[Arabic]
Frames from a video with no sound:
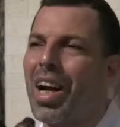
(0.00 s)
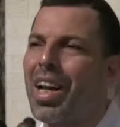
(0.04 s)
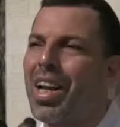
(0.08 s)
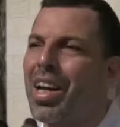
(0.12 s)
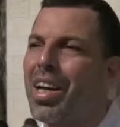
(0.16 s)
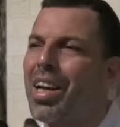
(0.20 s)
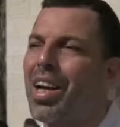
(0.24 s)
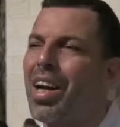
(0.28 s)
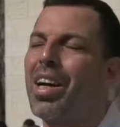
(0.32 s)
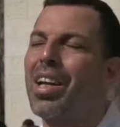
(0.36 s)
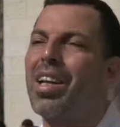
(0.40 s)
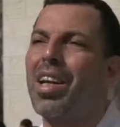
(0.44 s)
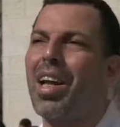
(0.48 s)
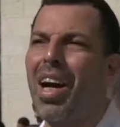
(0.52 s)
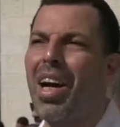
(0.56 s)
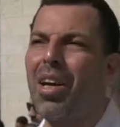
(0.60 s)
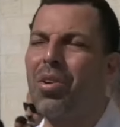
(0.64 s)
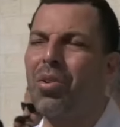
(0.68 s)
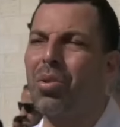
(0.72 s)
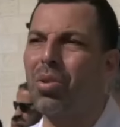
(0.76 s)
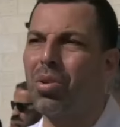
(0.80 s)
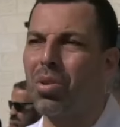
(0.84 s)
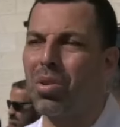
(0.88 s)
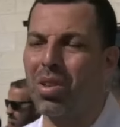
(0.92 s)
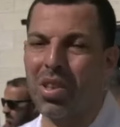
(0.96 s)
عليها
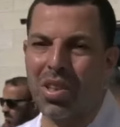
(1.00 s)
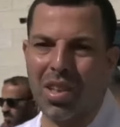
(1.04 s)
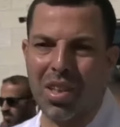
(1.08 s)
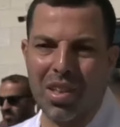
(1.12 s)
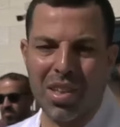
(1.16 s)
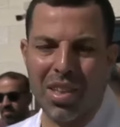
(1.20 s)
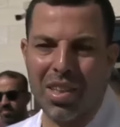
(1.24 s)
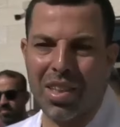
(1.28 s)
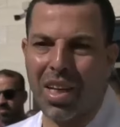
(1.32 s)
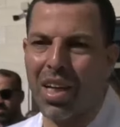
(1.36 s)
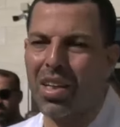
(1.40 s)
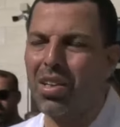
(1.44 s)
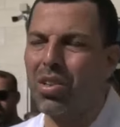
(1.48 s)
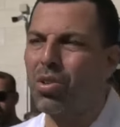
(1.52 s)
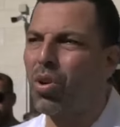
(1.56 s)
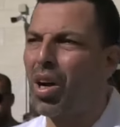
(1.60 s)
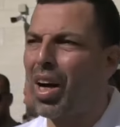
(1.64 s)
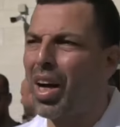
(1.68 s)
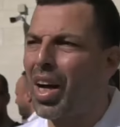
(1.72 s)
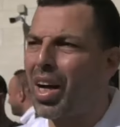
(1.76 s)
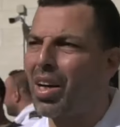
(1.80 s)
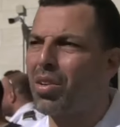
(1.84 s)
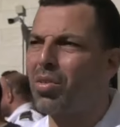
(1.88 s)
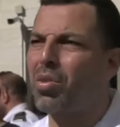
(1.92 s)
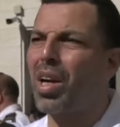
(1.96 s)
نحن يعني
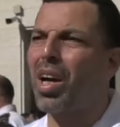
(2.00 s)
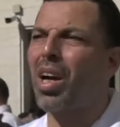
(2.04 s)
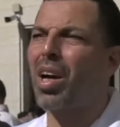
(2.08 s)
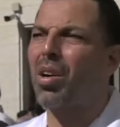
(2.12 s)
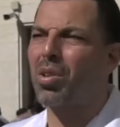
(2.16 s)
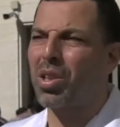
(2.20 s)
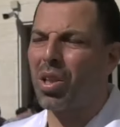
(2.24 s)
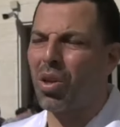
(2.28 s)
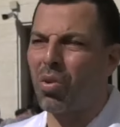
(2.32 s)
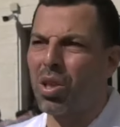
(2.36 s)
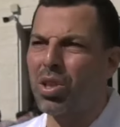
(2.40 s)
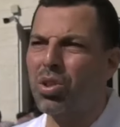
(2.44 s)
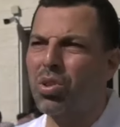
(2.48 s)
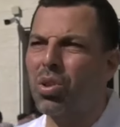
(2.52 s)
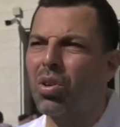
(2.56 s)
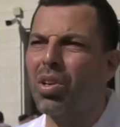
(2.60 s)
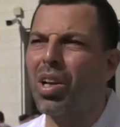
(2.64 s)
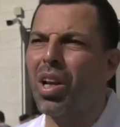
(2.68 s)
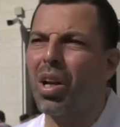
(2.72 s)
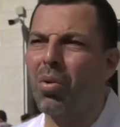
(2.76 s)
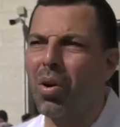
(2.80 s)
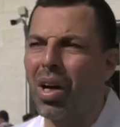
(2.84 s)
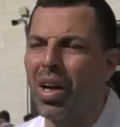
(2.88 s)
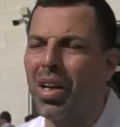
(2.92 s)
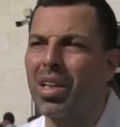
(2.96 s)
دعائنا
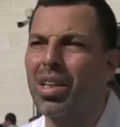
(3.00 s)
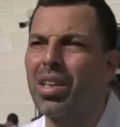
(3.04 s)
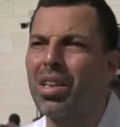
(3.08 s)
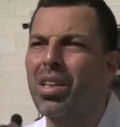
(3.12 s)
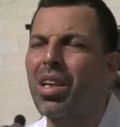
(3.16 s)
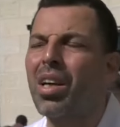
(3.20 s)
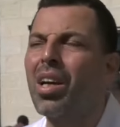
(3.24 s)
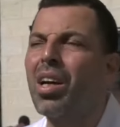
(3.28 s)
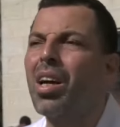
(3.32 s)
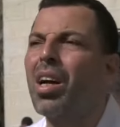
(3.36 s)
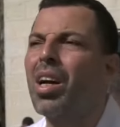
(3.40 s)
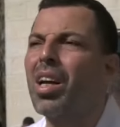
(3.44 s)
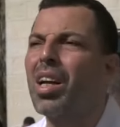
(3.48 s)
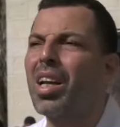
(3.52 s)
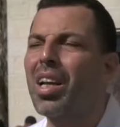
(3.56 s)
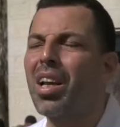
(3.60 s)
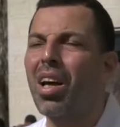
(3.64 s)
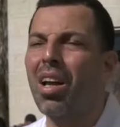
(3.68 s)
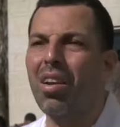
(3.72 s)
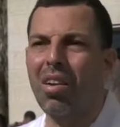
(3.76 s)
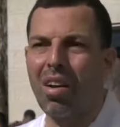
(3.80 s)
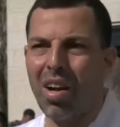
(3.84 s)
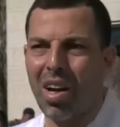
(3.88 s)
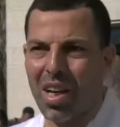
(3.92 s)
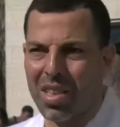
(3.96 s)
وتوجهنا الوحيد
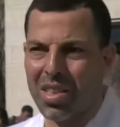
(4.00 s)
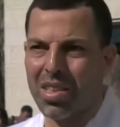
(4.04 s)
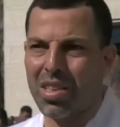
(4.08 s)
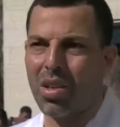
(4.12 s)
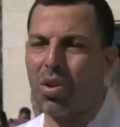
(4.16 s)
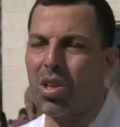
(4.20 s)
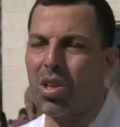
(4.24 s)
إلى الله عز